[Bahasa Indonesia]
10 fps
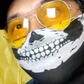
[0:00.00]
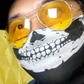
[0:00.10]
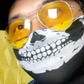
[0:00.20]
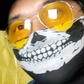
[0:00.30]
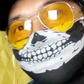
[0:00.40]

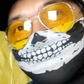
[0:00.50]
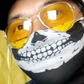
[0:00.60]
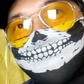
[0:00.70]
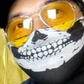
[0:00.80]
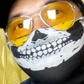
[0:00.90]
kalau dia
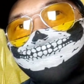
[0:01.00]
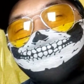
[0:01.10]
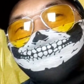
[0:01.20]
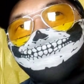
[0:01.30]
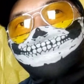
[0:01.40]

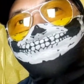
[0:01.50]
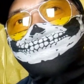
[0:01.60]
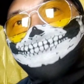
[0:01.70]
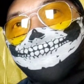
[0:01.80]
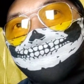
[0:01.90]
mereaksinya dengan
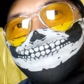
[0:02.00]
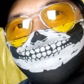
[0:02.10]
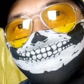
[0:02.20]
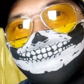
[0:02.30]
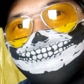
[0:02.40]
tuduhan
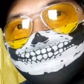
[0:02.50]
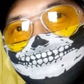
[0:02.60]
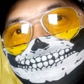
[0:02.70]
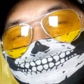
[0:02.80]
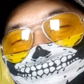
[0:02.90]

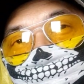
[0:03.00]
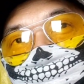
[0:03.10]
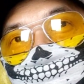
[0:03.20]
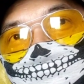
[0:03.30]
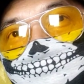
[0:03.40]
ya itu
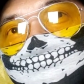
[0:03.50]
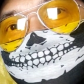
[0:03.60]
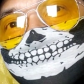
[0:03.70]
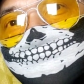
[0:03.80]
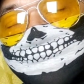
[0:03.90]
bisa
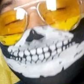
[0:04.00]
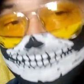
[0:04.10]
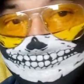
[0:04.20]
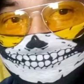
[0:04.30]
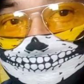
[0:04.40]
jadi
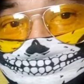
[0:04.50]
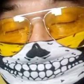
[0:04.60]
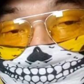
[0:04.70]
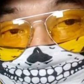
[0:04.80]
pidana